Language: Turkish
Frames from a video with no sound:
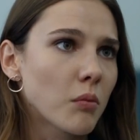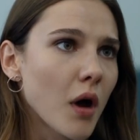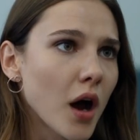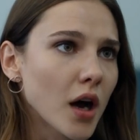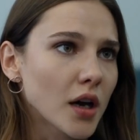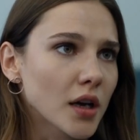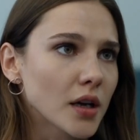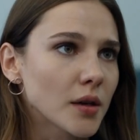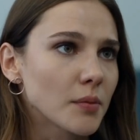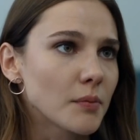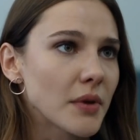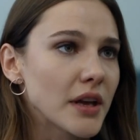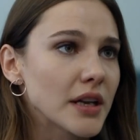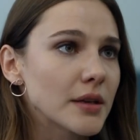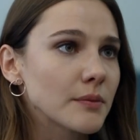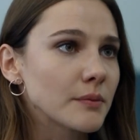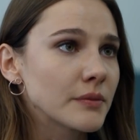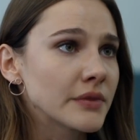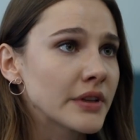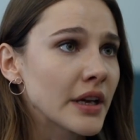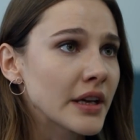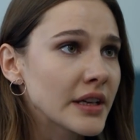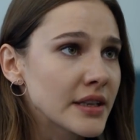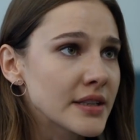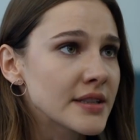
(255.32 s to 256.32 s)
Bak
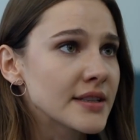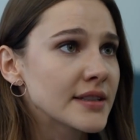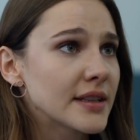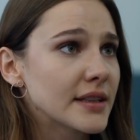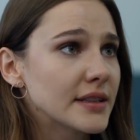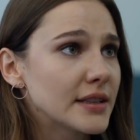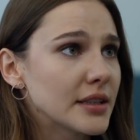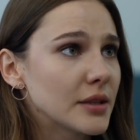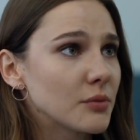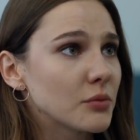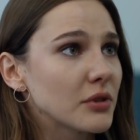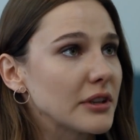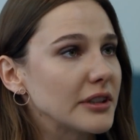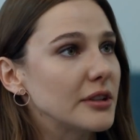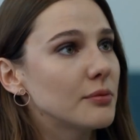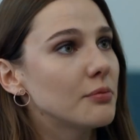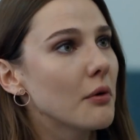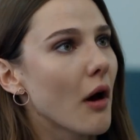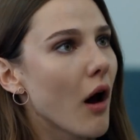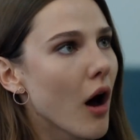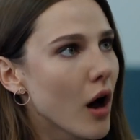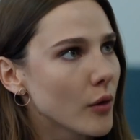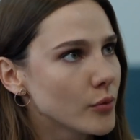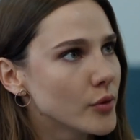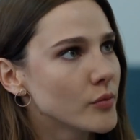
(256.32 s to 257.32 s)
benim tek istediğim gidip
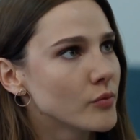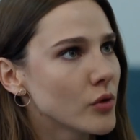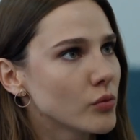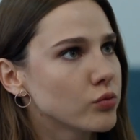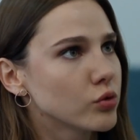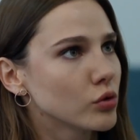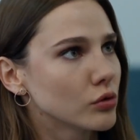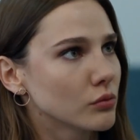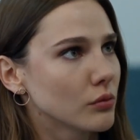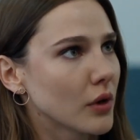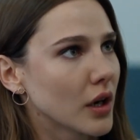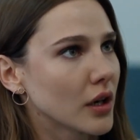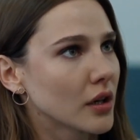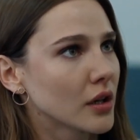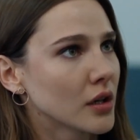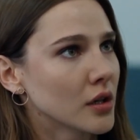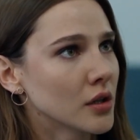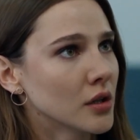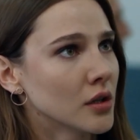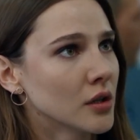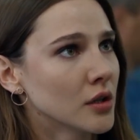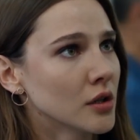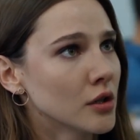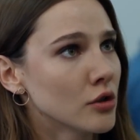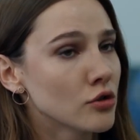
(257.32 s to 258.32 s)
abimi bulmak.
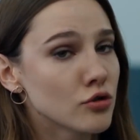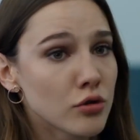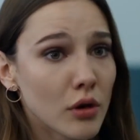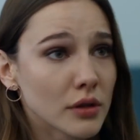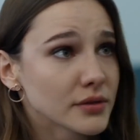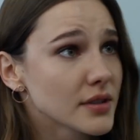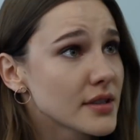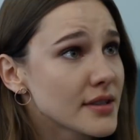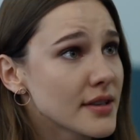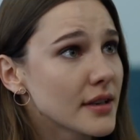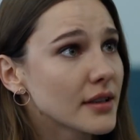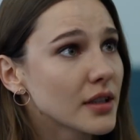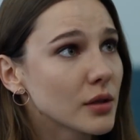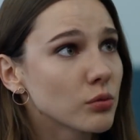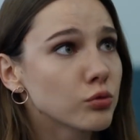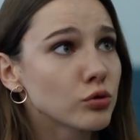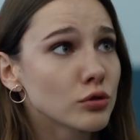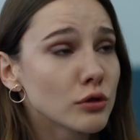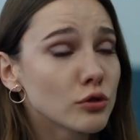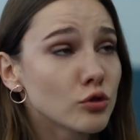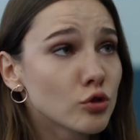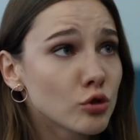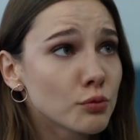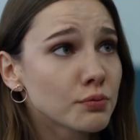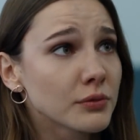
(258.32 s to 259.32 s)
Şu anda seninle
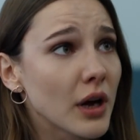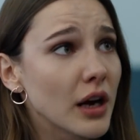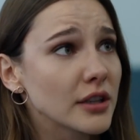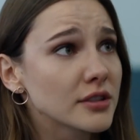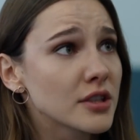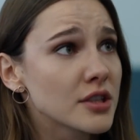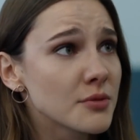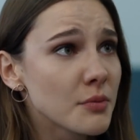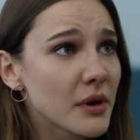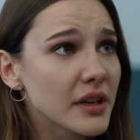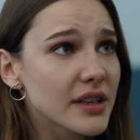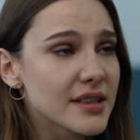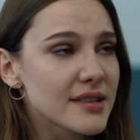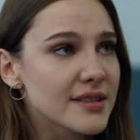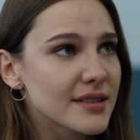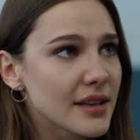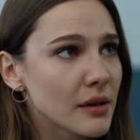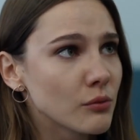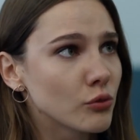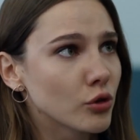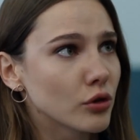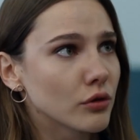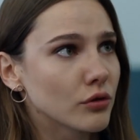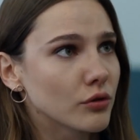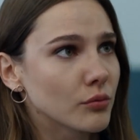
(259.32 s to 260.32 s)
burada durup tartışmak
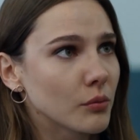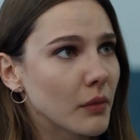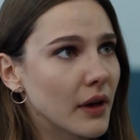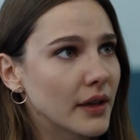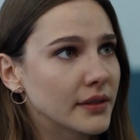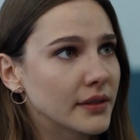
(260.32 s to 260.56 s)
istemiyorum